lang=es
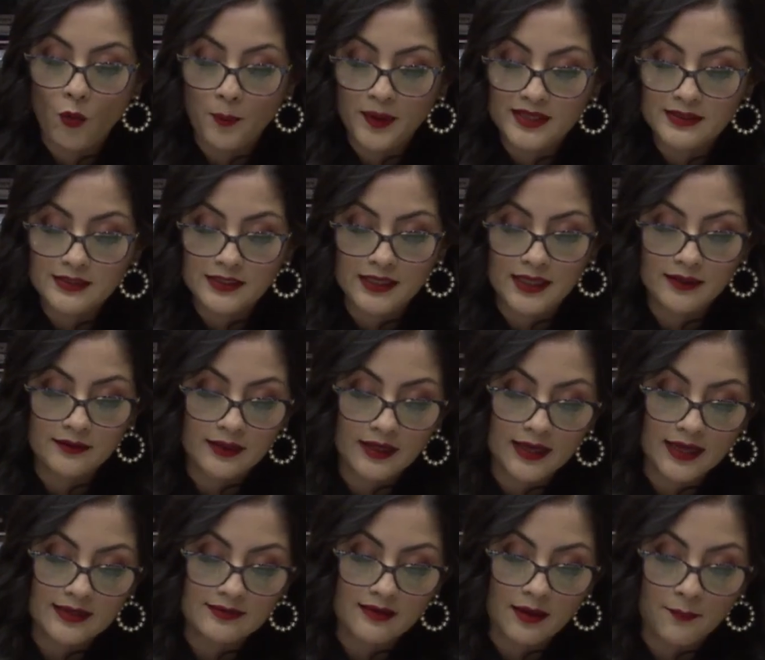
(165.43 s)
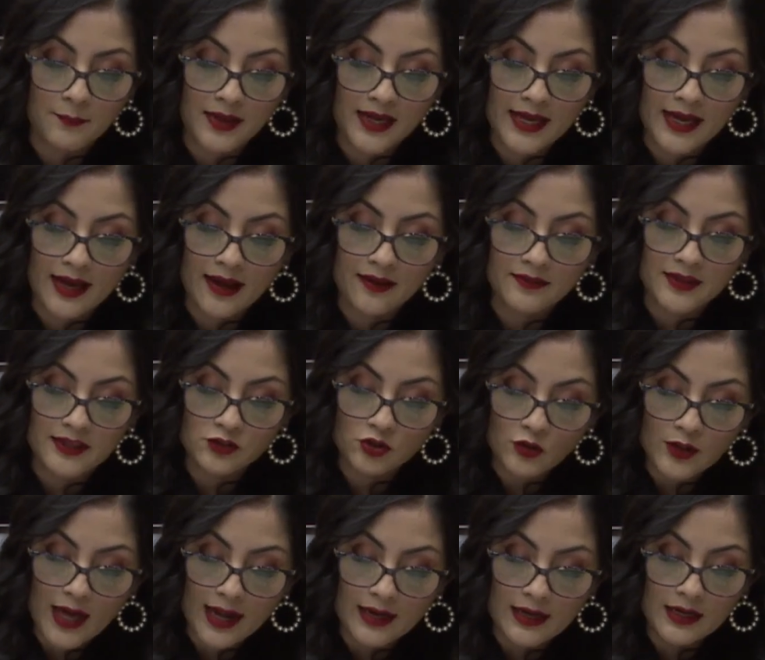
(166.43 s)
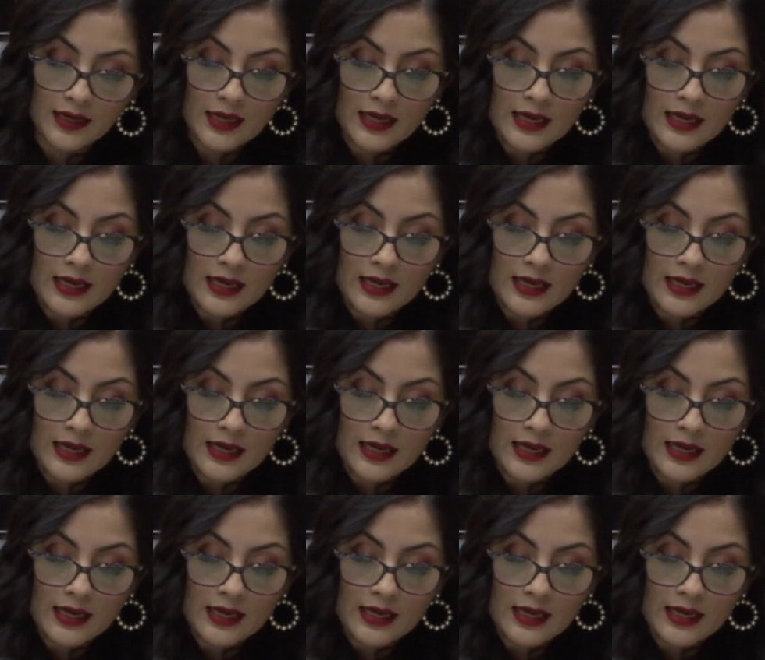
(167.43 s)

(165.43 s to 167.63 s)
o presidente de la Asamblea Nacional.